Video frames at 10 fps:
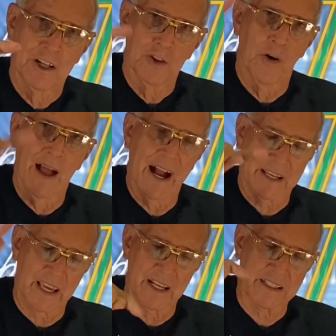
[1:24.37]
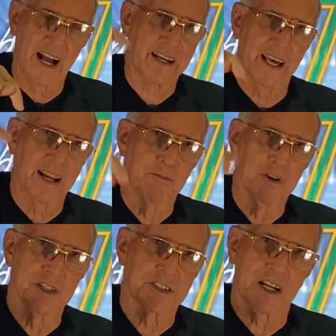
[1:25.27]
Não é aquele daquela
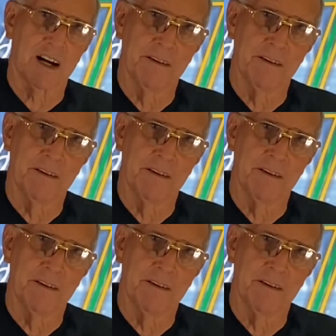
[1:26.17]
música.